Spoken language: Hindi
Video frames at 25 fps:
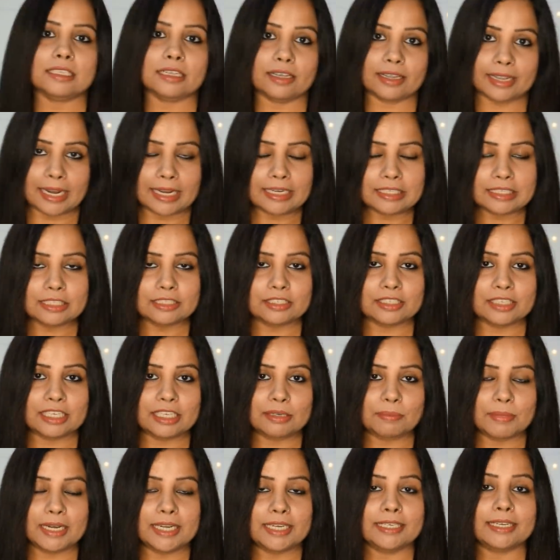केराटिन
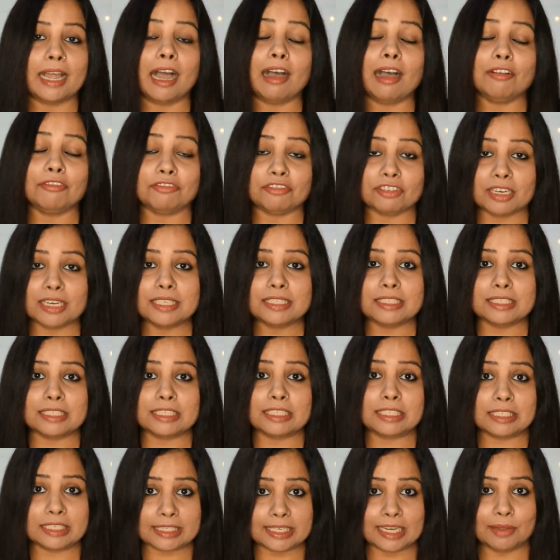ट्रीटमेंट का फर्स्ट
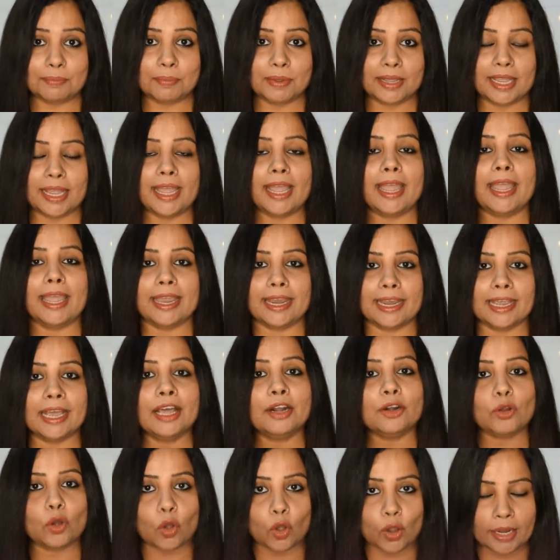स्टेप है
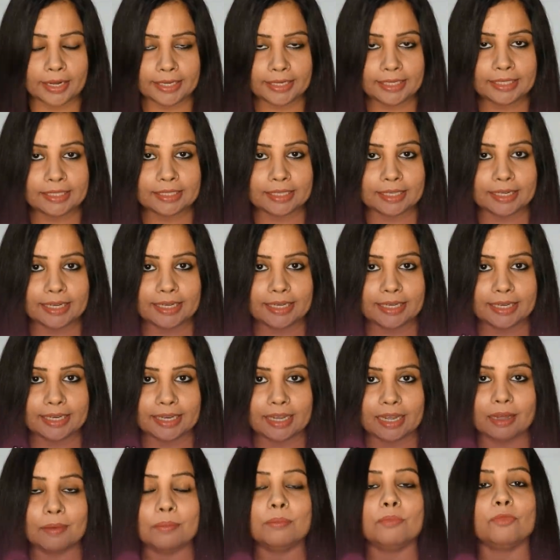हेयर ऑयलिंग करेंगे
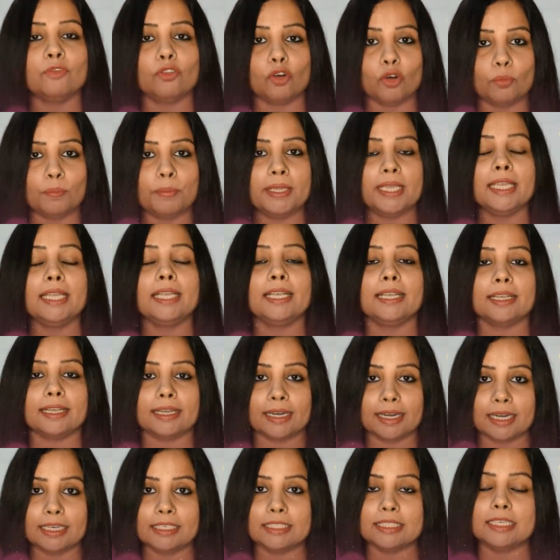हम वो भी
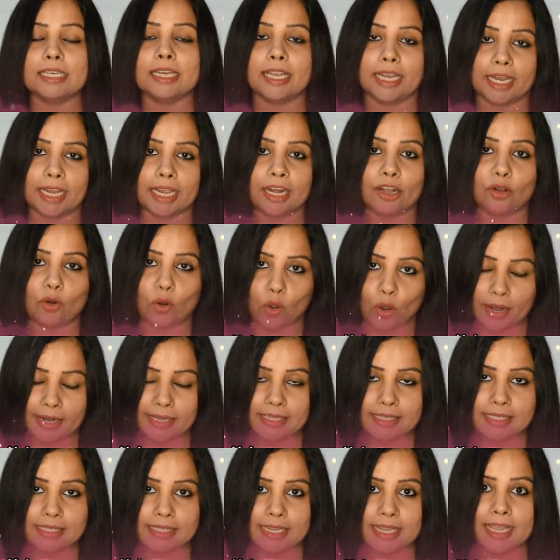केराटिन हेयर ऑयल
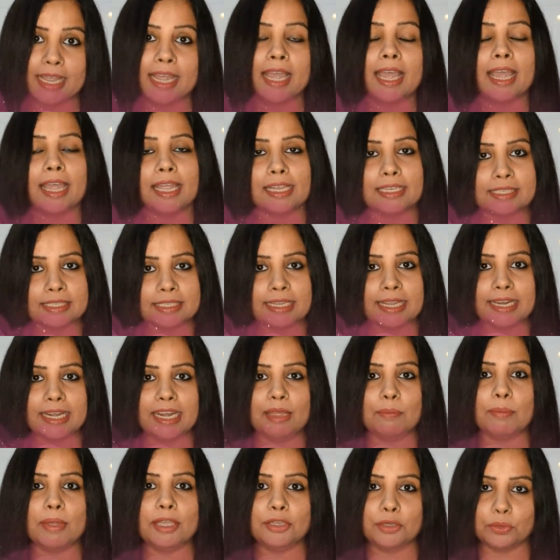से इसके लिए
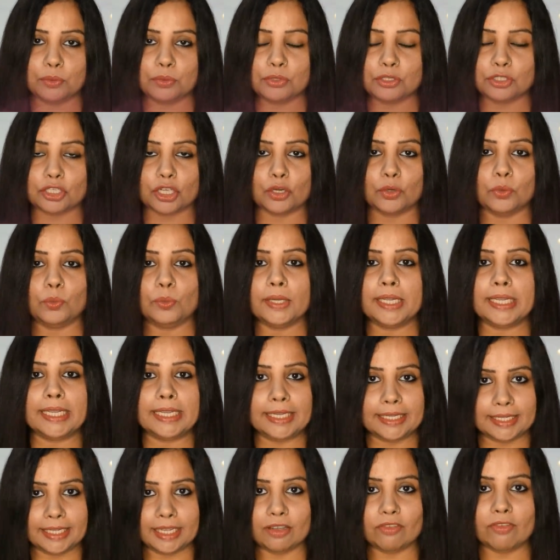मैं यूज़ करूँगी
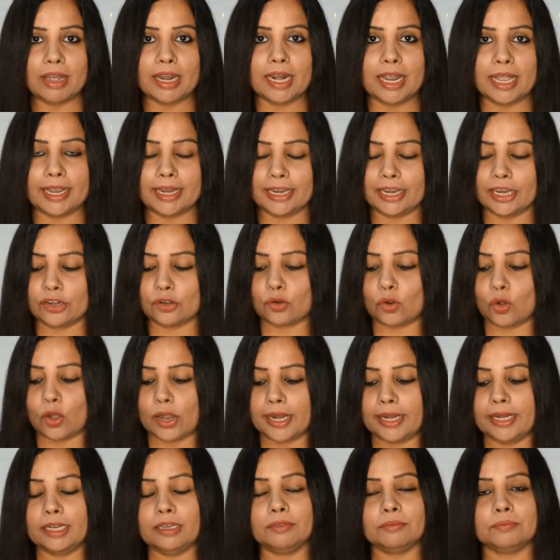ये वाला हेयर
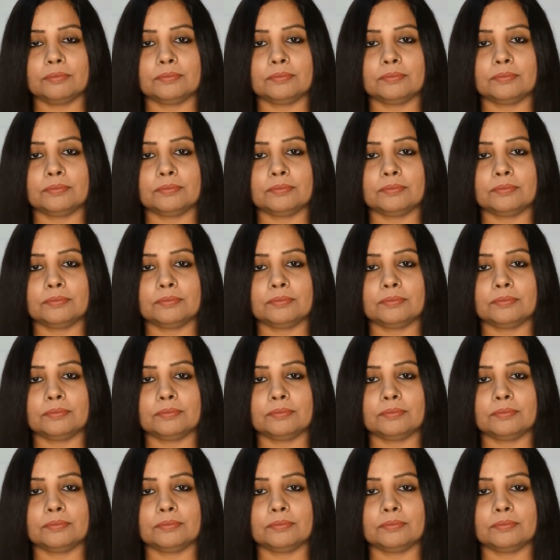ऑयल